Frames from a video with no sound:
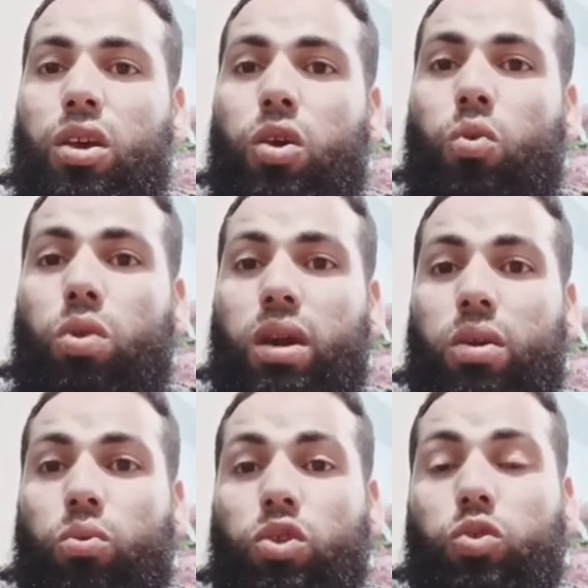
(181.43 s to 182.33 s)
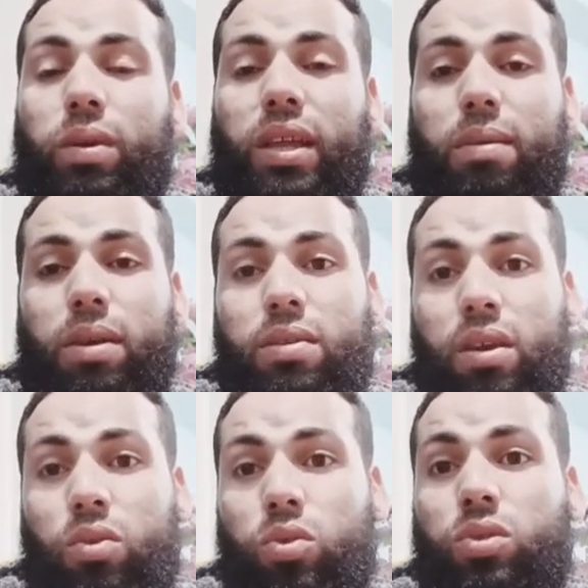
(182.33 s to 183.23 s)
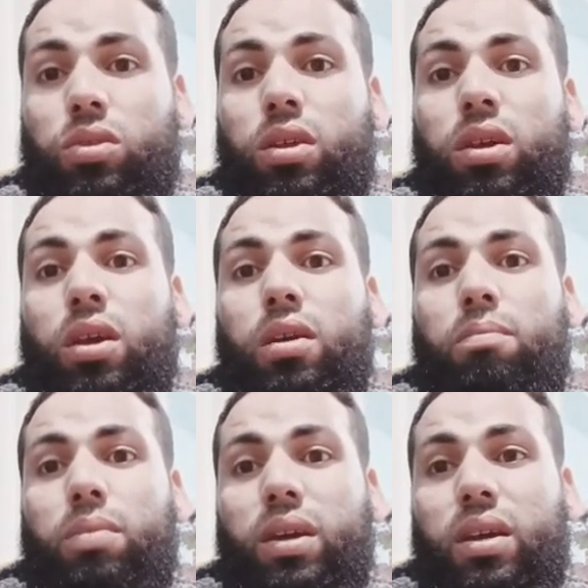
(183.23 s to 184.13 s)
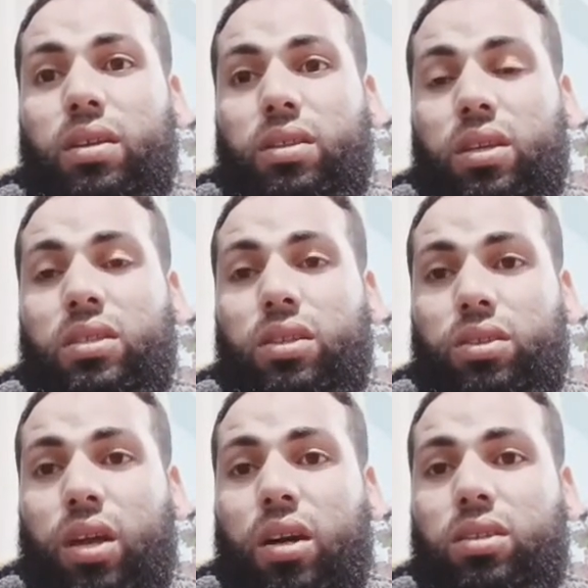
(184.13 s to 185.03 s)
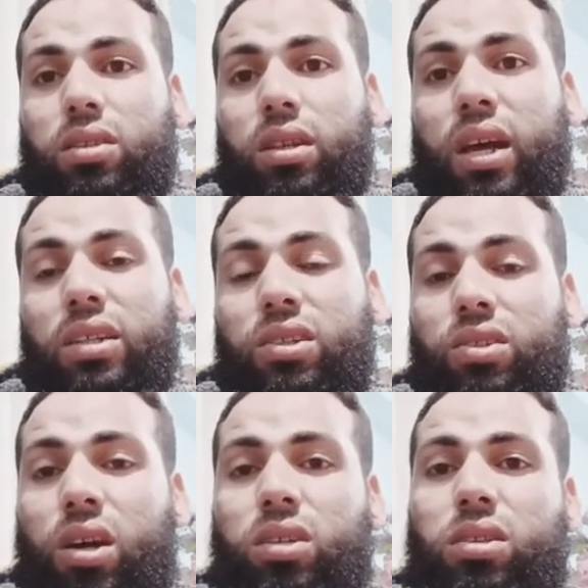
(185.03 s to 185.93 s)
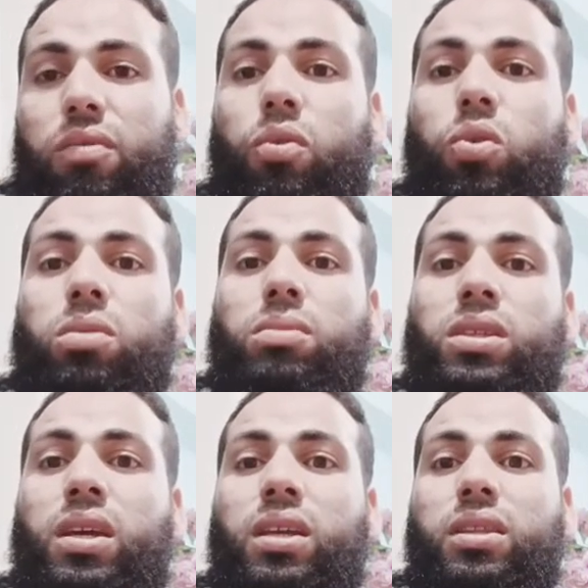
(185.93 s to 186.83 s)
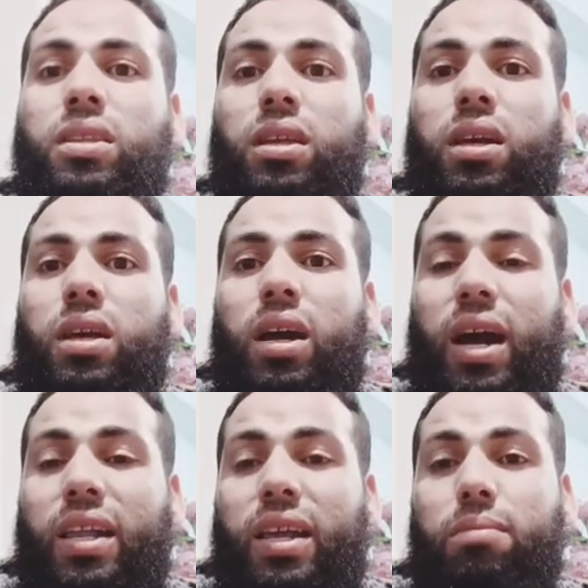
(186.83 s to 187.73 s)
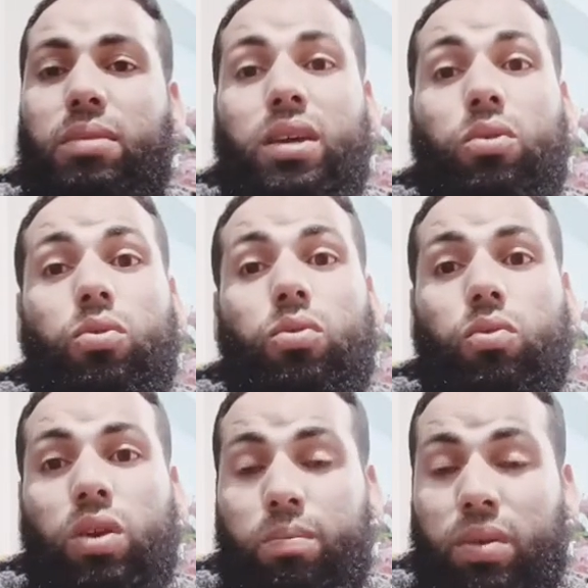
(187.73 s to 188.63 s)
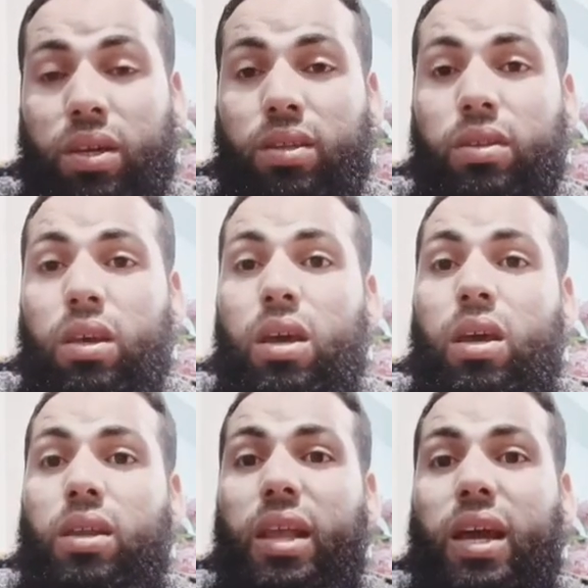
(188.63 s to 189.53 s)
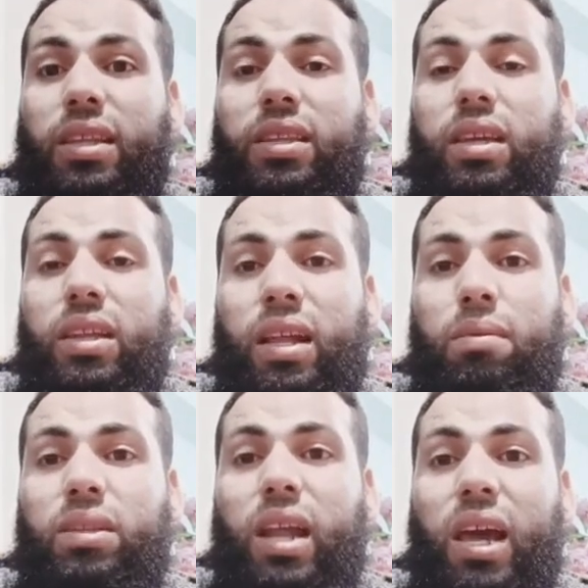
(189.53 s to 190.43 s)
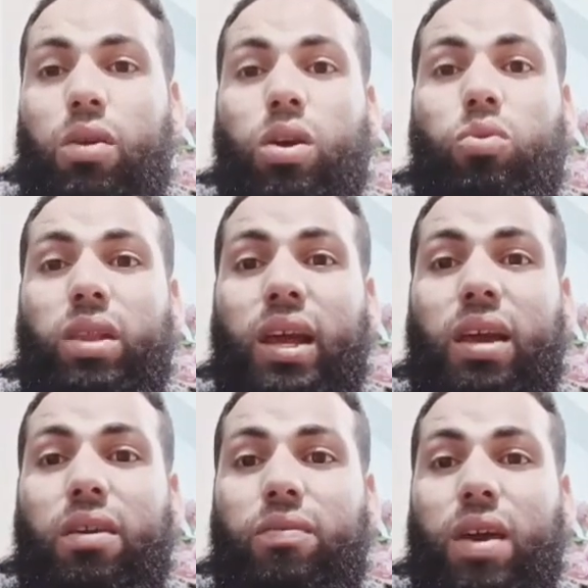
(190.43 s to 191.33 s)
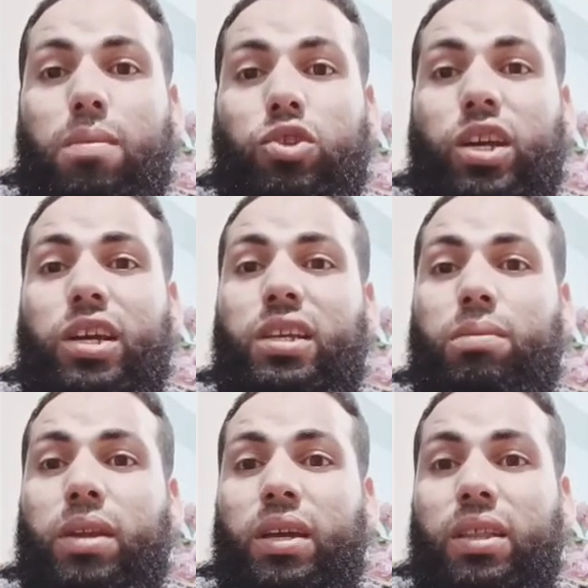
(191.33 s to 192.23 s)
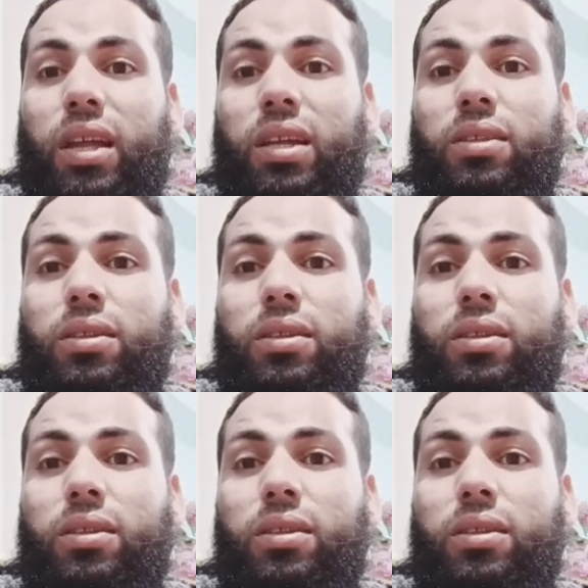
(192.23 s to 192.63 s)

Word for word: ووشه بدا يبقى ساينوزد بتقيس الضغط لقت الضغط فوق ال 200 على 140 لقت العلامات الحيويه كلها فيها مشاكل كبيره جدا